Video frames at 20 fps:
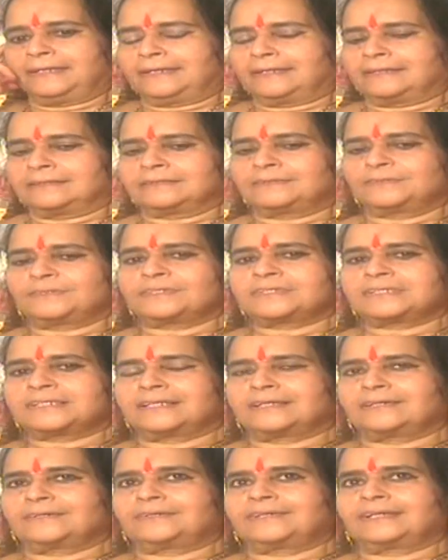ఏది
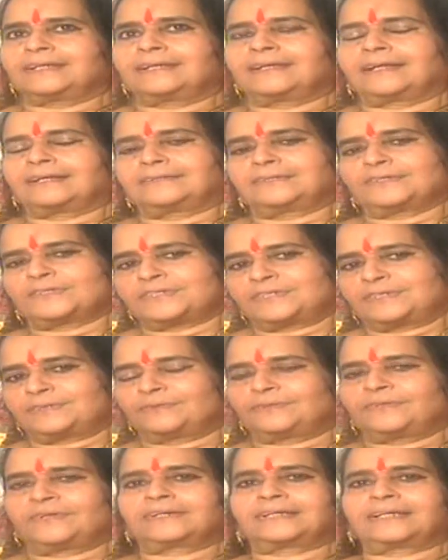చూసినా కూడా నా దృష్టి
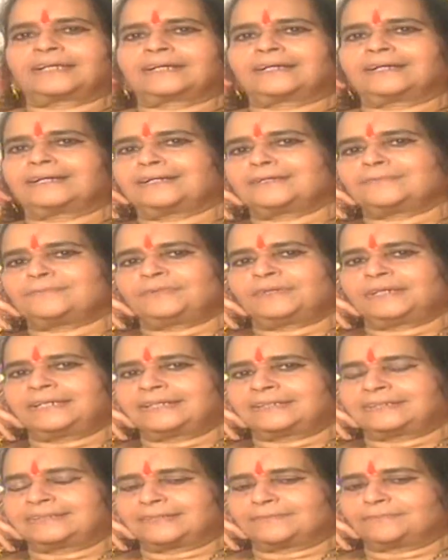ఇంకొక రకంగా
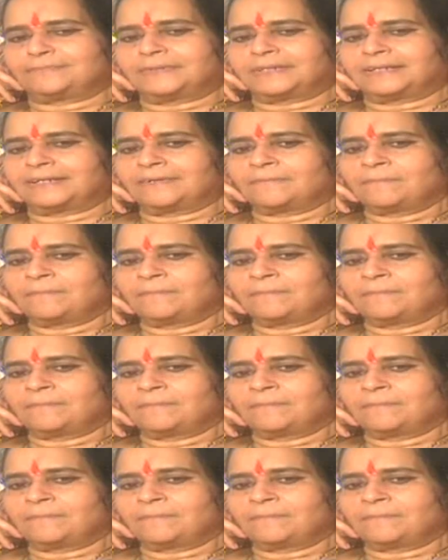పోయే తప్ప